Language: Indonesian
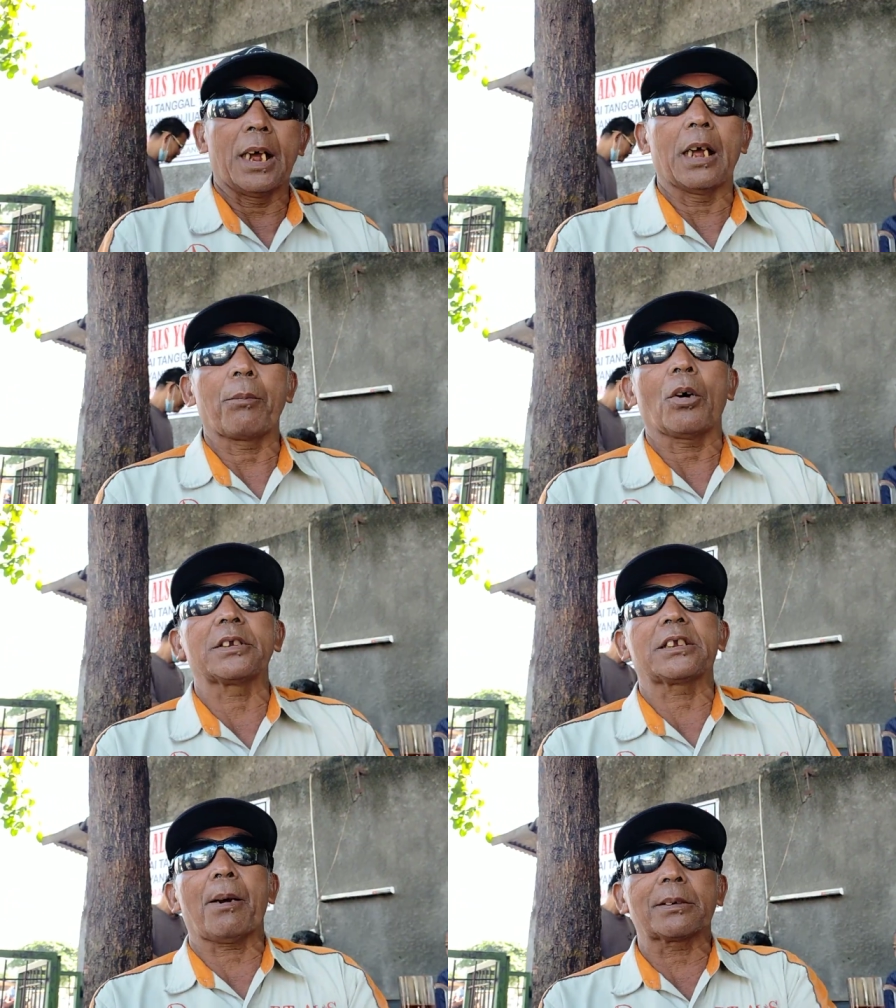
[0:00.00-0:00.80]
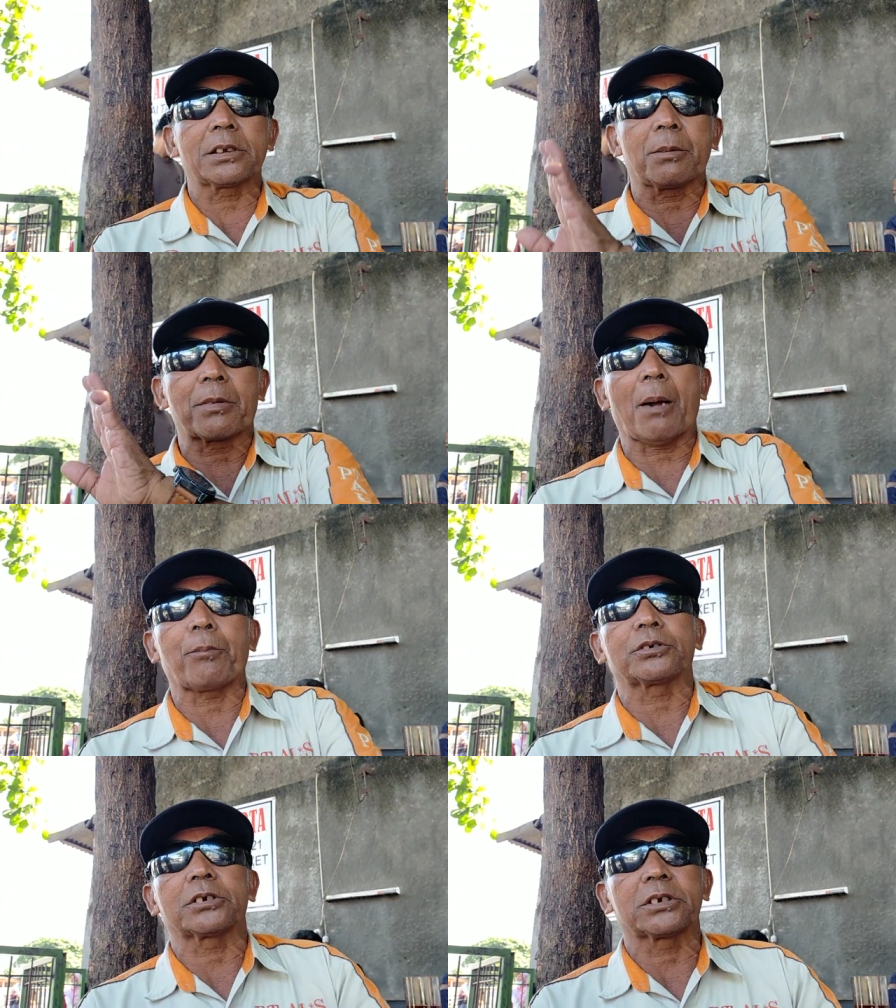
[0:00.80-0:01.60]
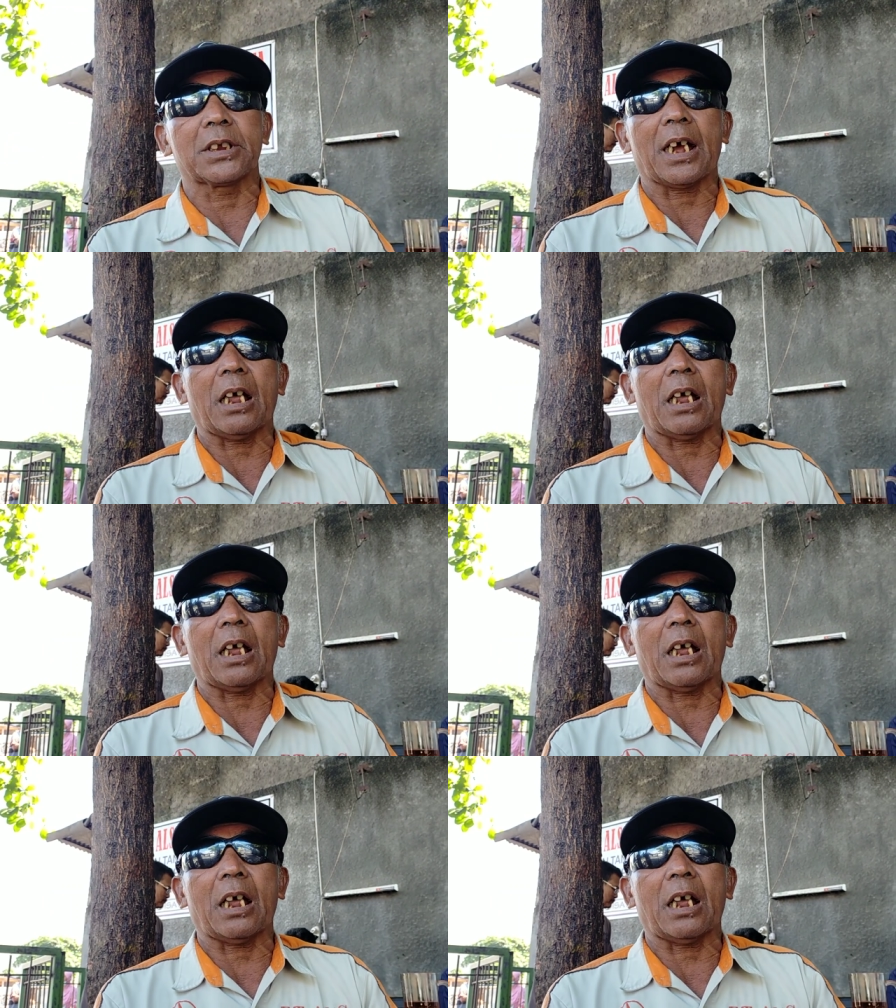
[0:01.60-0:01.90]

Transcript: Nah, pokoknya dia masih di Merah ya.